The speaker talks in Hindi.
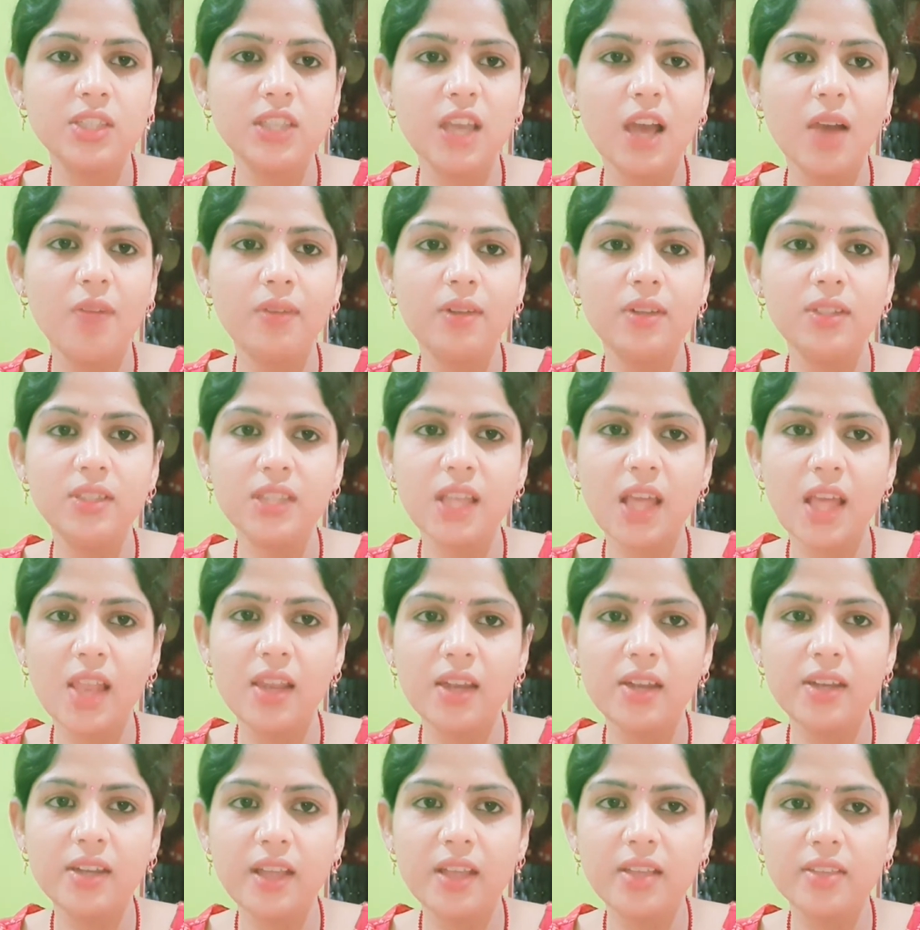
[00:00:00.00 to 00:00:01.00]
चावल
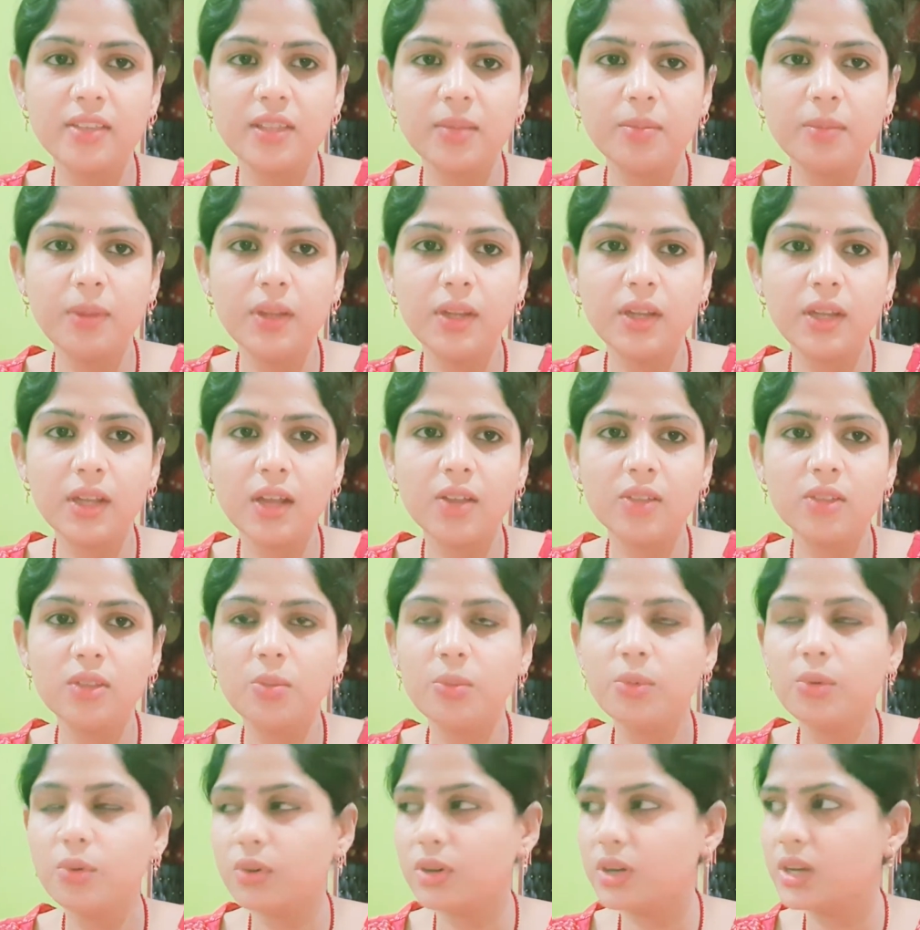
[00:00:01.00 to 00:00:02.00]
सैलड यही सब बनेगा तो
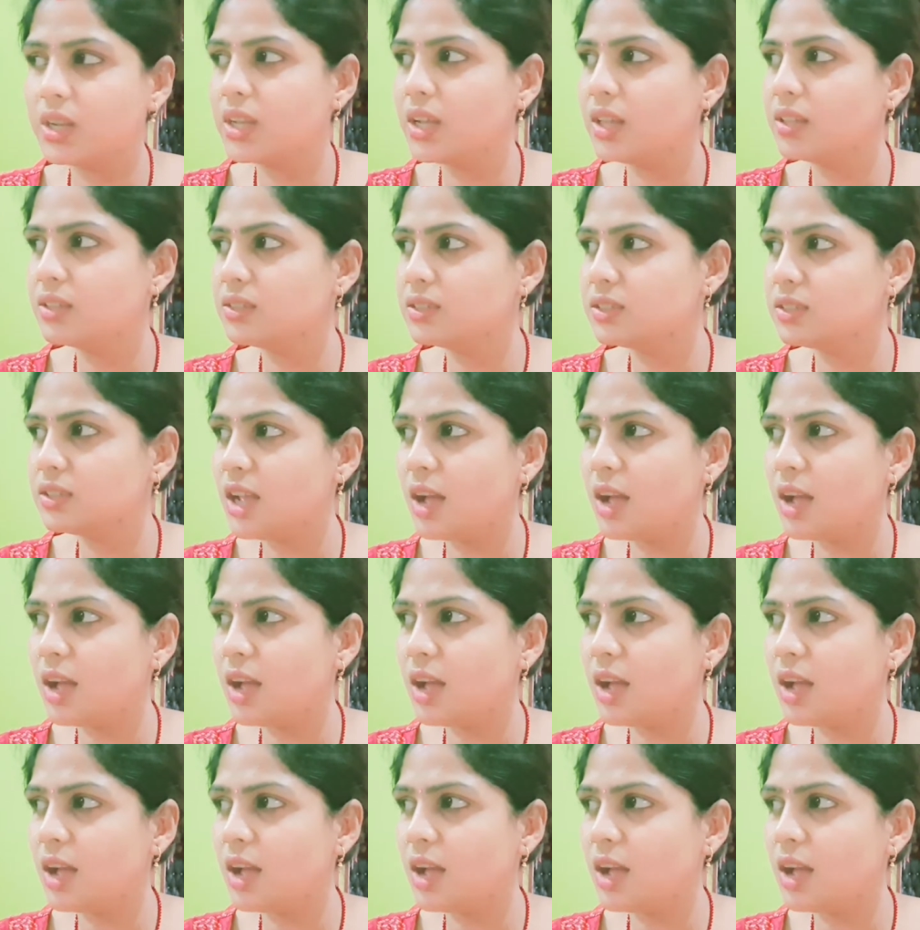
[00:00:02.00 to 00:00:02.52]
हम रोटी एंड